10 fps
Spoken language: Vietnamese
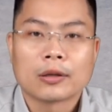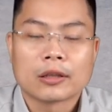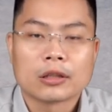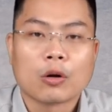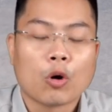
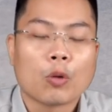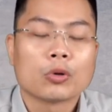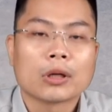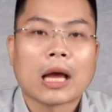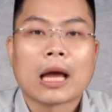cái sự đóng góp
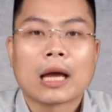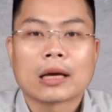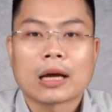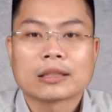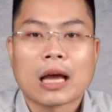của tất cả
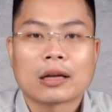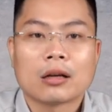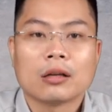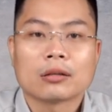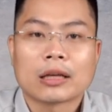các cái dạng
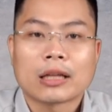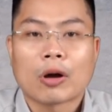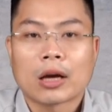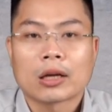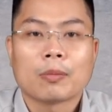năng lượng tái tạo
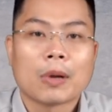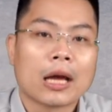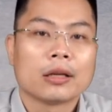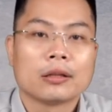khác kết hợp lại